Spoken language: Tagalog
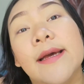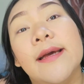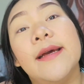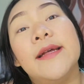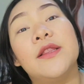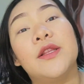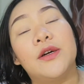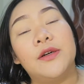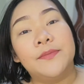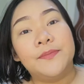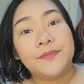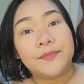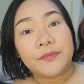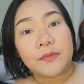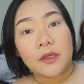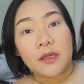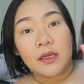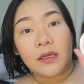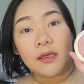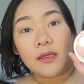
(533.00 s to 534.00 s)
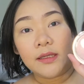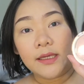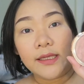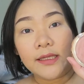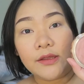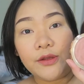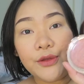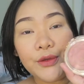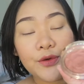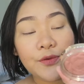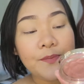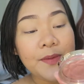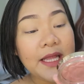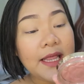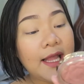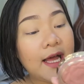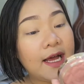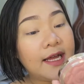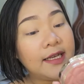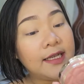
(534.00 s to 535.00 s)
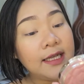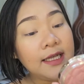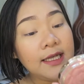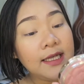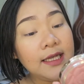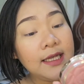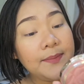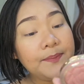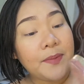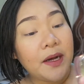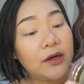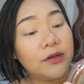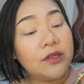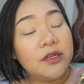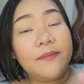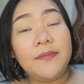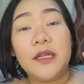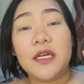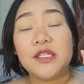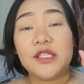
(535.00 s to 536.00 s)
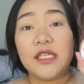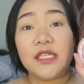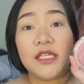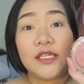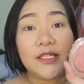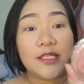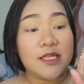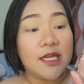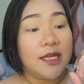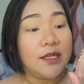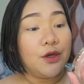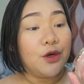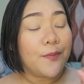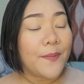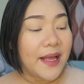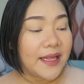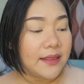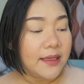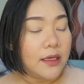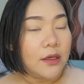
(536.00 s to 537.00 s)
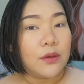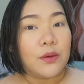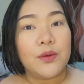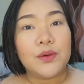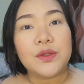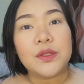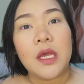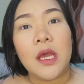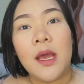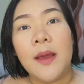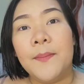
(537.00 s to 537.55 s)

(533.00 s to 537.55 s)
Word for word: Ito. Ito yung Milani Powder Blush in the shade Romantic Rose.